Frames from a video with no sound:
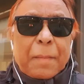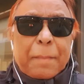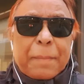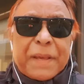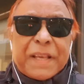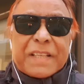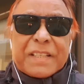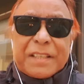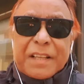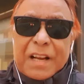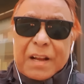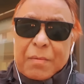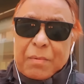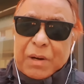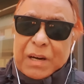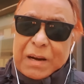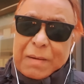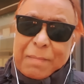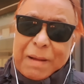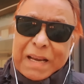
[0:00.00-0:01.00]
বি সিনেমা
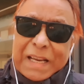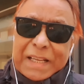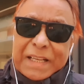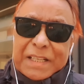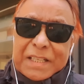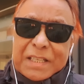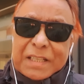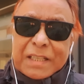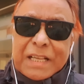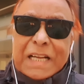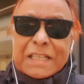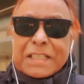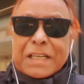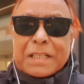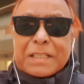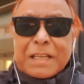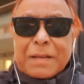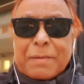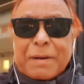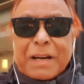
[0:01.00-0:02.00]
হলের মালিকের সাথে আশার
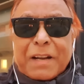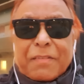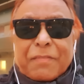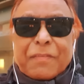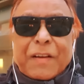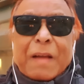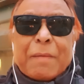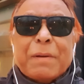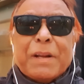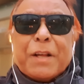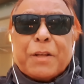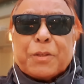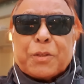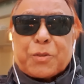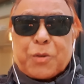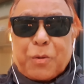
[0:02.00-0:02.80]
সাহেবের একটা ফ্যামিলিগত